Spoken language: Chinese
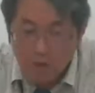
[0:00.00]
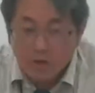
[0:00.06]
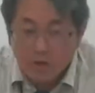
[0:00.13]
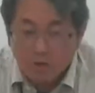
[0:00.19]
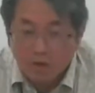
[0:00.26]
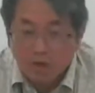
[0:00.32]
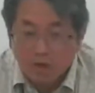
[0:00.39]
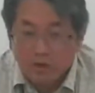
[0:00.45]

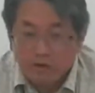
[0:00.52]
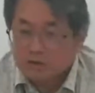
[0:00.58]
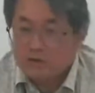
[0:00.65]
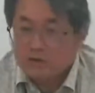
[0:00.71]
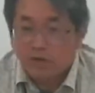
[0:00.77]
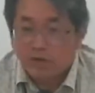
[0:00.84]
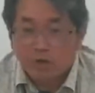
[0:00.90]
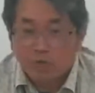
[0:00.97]
对，世
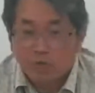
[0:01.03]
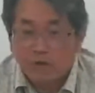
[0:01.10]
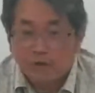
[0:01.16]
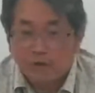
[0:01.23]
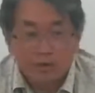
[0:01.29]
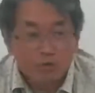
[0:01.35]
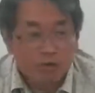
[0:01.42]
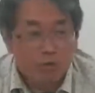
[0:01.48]
人都犯了
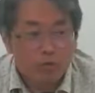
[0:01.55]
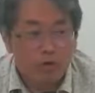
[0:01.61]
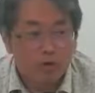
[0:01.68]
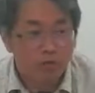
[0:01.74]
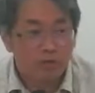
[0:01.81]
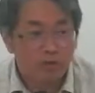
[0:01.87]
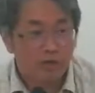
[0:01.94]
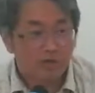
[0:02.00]
最亏缺
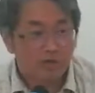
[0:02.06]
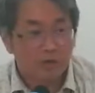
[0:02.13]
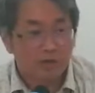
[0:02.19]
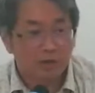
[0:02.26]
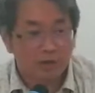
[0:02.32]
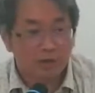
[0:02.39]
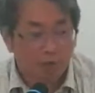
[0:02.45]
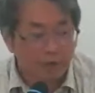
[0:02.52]
的神的
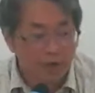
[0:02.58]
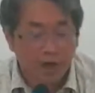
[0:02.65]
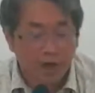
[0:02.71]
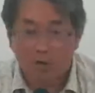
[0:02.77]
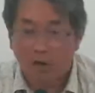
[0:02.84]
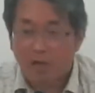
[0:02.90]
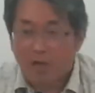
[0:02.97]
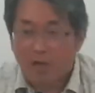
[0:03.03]
荣耀
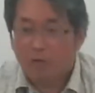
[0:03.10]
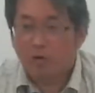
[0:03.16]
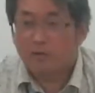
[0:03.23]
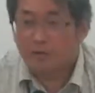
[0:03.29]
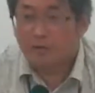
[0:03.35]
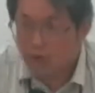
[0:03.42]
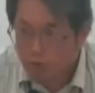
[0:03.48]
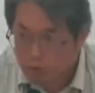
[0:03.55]
啊，我是
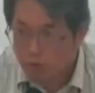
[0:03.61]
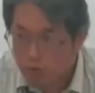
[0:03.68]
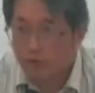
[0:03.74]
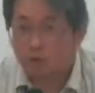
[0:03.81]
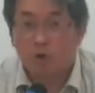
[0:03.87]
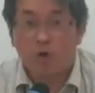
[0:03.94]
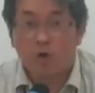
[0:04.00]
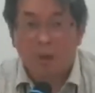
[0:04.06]
很软
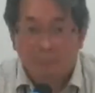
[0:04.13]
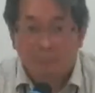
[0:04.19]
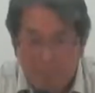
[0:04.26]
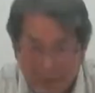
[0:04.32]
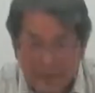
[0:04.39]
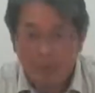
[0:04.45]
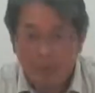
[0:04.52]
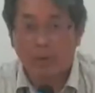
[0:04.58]
弱、很
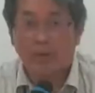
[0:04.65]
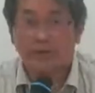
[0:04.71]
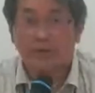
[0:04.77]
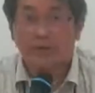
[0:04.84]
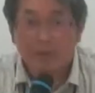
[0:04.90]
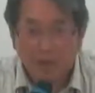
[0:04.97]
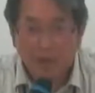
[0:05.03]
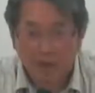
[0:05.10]
卑微的
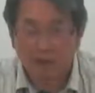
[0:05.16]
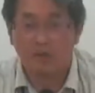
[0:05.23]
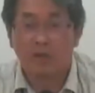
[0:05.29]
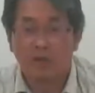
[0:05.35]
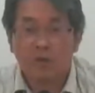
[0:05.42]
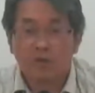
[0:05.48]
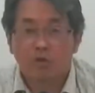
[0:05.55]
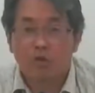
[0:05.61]
人，
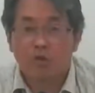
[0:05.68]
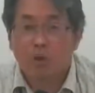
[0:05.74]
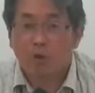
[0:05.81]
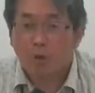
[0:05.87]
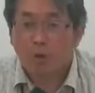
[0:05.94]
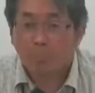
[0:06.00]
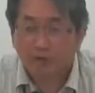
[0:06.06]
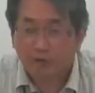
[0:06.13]
所以我会
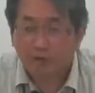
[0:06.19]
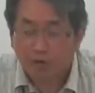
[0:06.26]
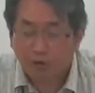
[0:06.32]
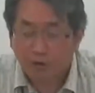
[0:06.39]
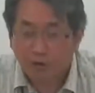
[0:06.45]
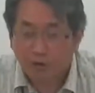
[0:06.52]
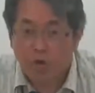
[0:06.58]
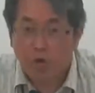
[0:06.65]
不会受引
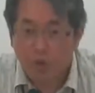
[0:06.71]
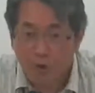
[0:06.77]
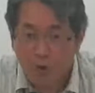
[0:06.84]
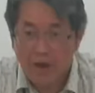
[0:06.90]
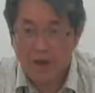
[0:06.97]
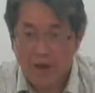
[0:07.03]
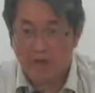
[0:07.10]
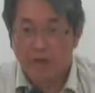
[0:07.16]
诱？
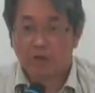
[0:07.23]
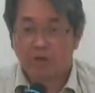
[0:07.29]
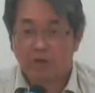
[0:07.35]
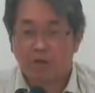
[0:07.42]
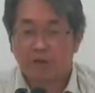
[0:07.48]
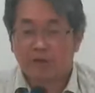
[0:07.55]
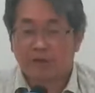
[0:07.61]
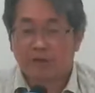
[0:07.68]
会，所以
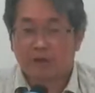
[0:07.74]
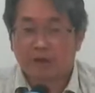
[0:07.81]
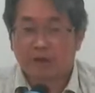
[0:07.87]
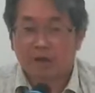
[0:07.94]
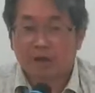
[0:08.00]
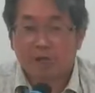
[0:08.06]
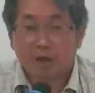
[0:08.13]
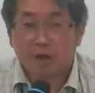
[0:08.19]
我常常
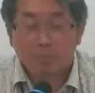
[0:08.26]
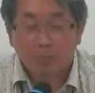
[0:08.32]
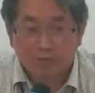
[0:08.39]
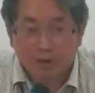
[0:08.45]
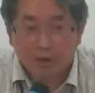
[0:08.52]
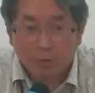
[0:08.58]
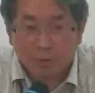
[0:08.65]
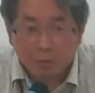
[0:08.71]
祷告，不叫
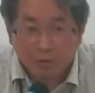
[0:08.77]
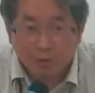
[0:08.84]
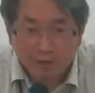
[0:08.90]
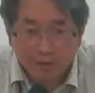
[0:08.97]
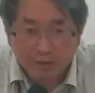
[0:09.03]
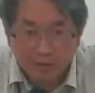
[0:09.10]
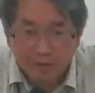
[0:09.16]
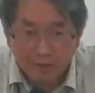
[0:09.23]
我遇见，